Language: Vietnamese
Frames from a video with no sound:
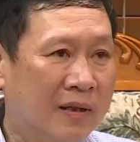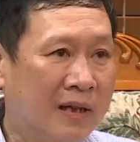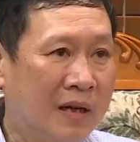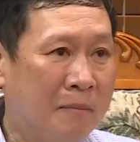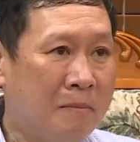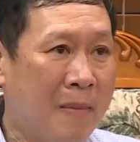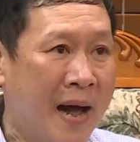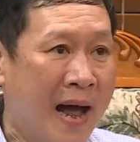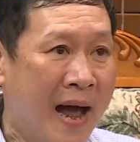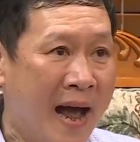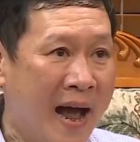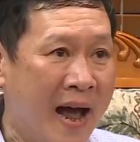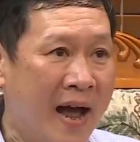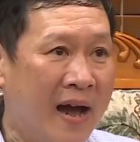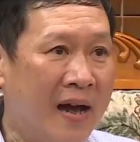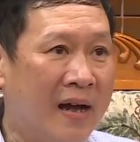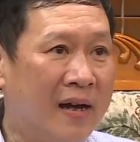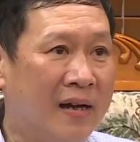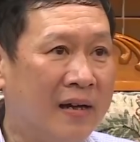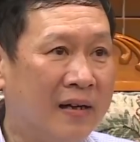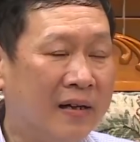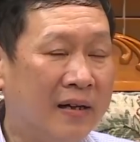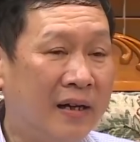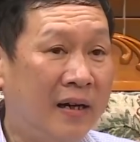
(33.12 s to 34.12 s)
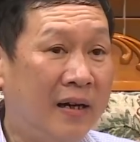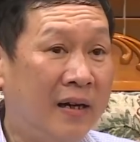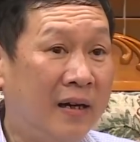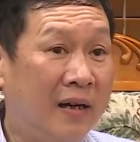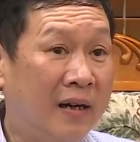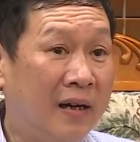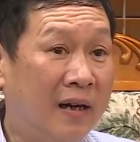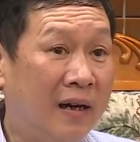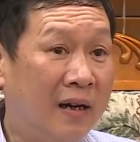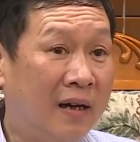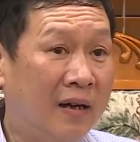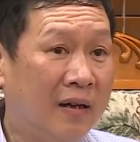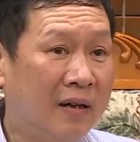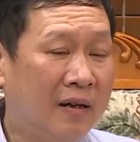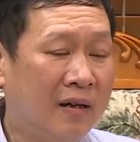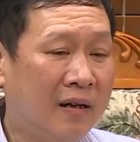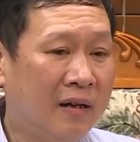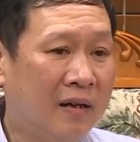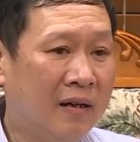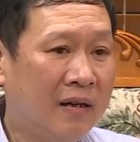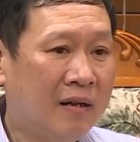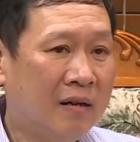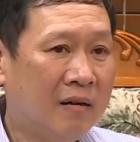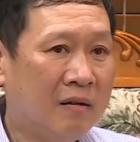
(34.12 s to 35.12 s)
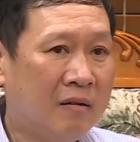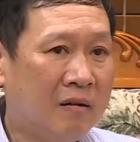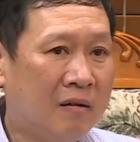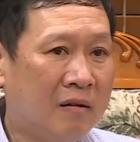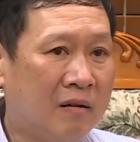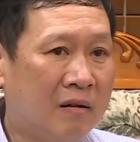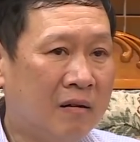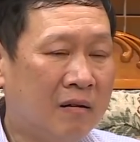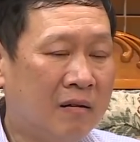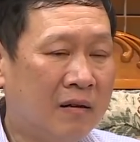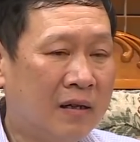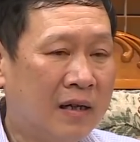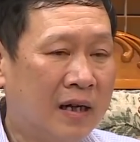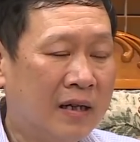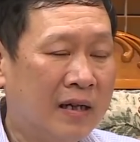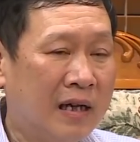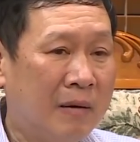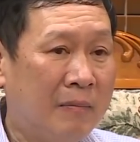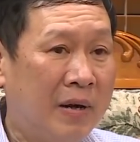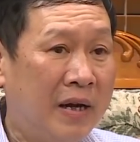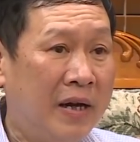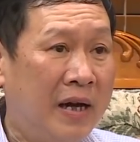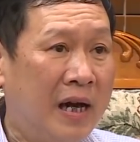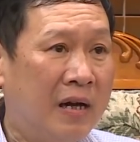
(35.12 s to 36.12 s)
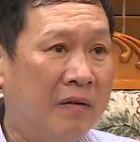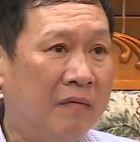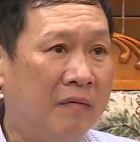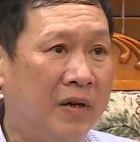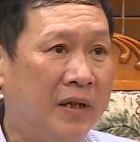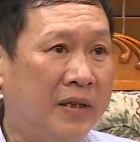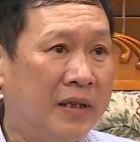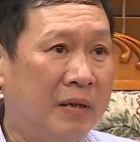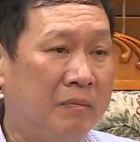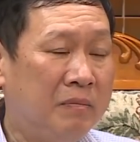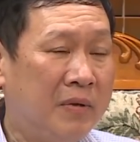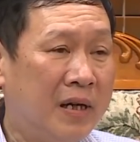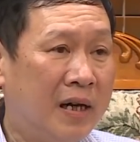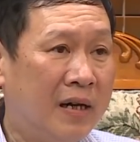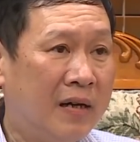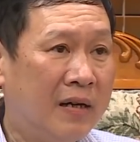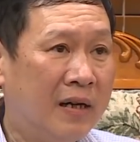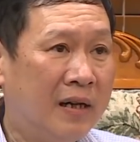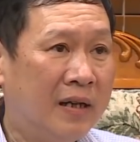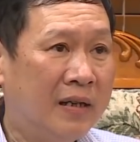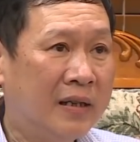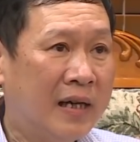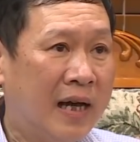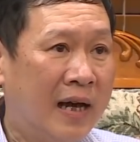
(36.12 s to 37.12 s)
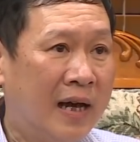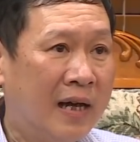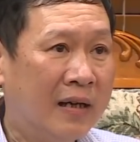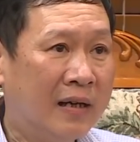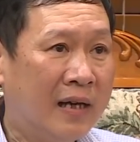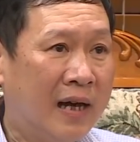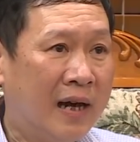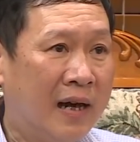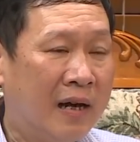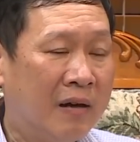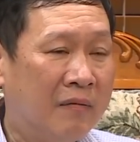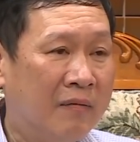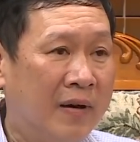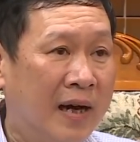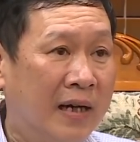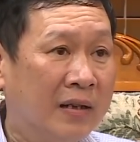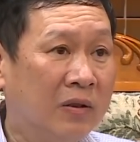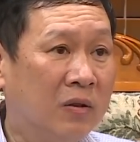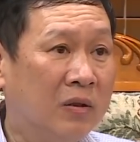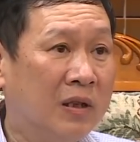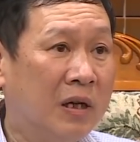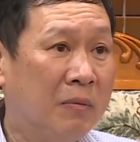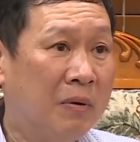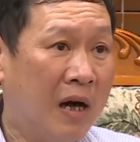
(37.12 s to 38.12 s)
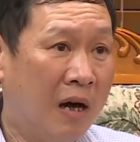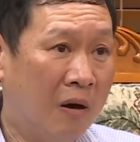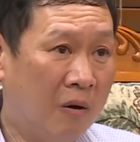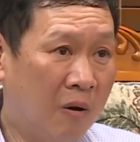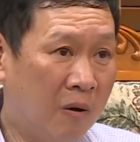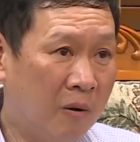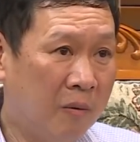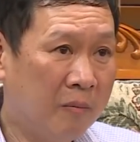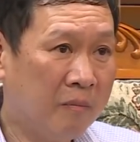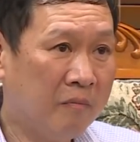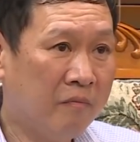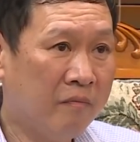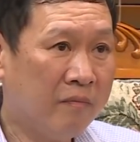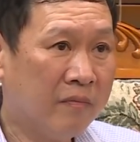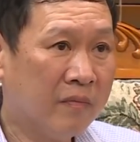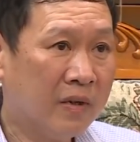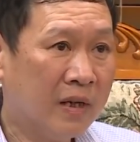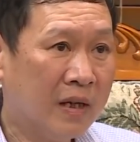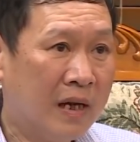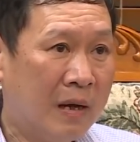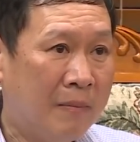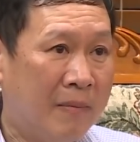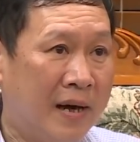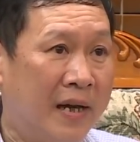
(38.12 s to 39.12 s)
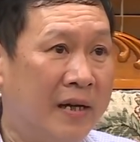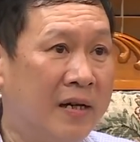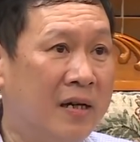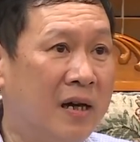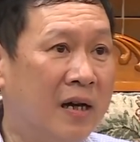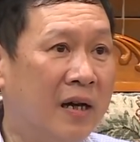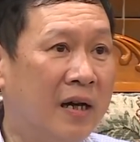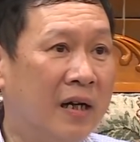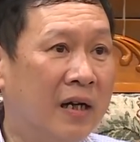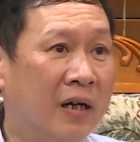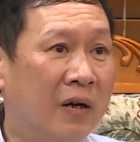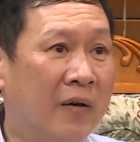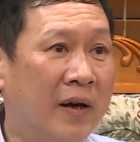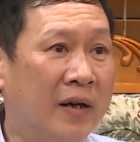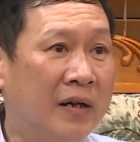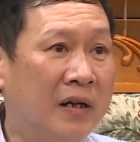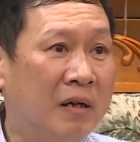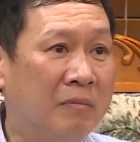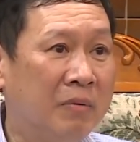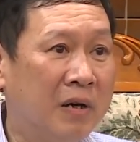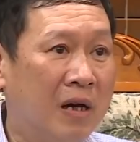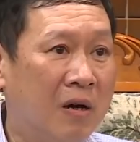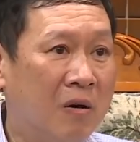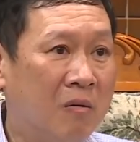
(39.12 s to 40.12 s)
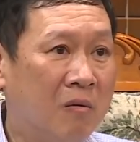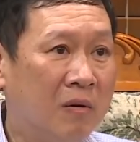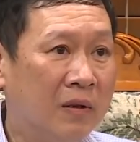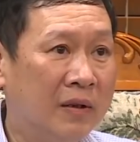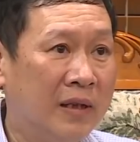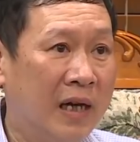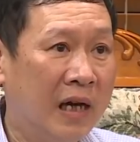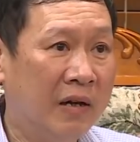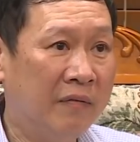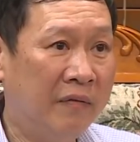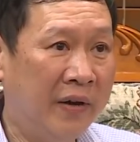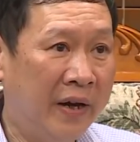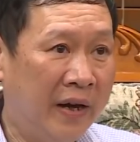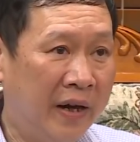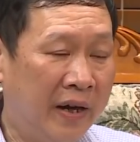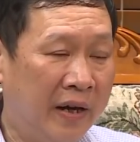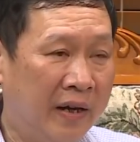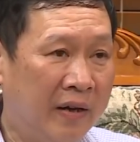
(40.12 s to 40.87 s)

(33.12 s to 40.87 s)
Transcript: Khoảng tháng 3 thì ờ, ờ, các nhà máy điện mới chấp nhận cái giá than pha trộn nhập khẩu làm ảnh hưởng đến kế hoạch nhập khẩu của TKV.